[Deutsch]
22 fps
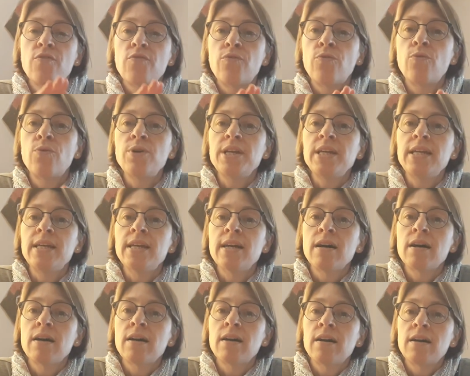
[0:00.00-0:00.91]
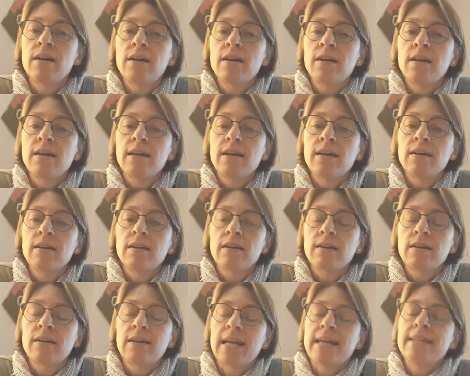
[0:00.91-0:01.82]
wo ihr
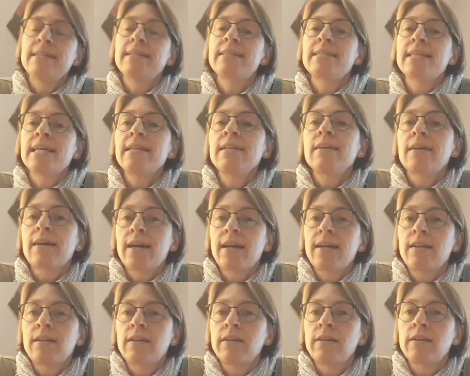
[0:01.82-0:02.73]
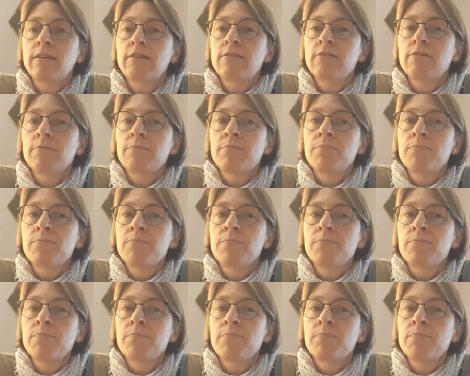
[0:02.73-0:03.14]
kleine Zettel reinlegt.